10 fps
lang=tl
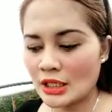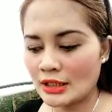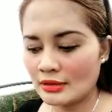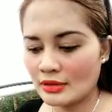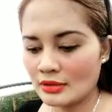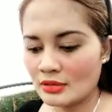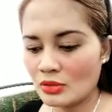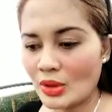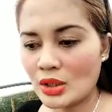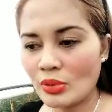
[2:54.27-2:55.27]
kanang
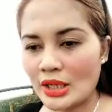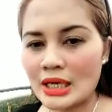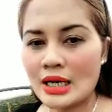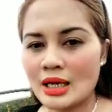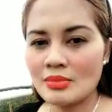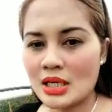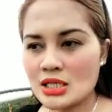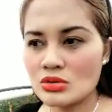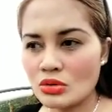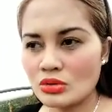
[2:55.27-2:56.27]
one way lang ang
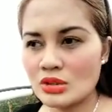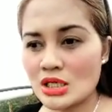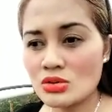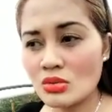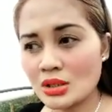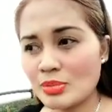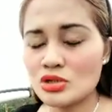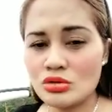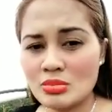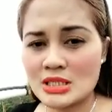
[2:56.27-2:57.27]
makasulod nagsugat
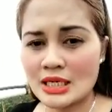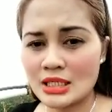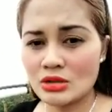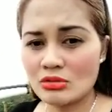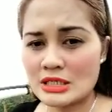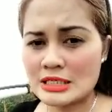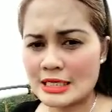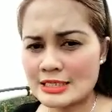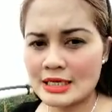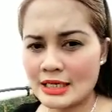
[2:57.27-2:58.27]
pa gyud mi sa katong
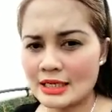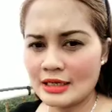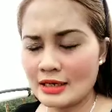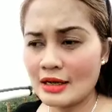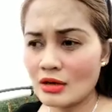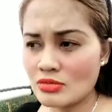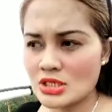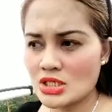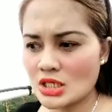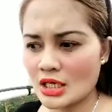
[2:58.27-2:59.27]
isa kasakyanan nga dako
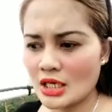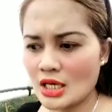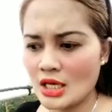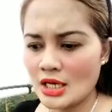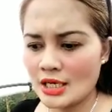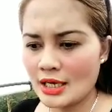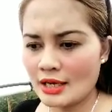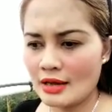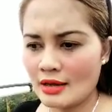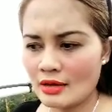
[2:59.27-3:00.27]
sa siya kay
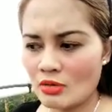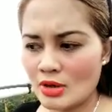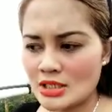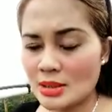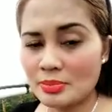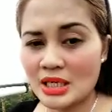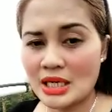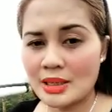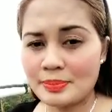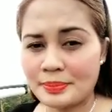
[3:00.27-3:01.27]
kanang kuan siya
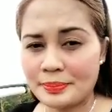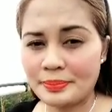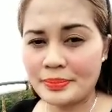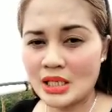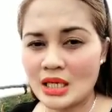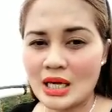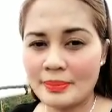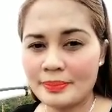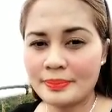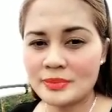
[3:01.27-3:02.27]
pick up pick
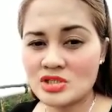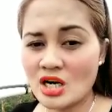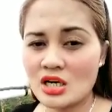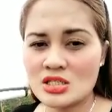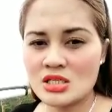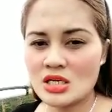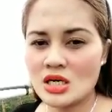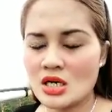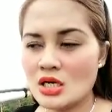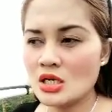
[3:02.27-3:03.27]
up truck
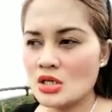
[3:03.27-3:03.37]
siya.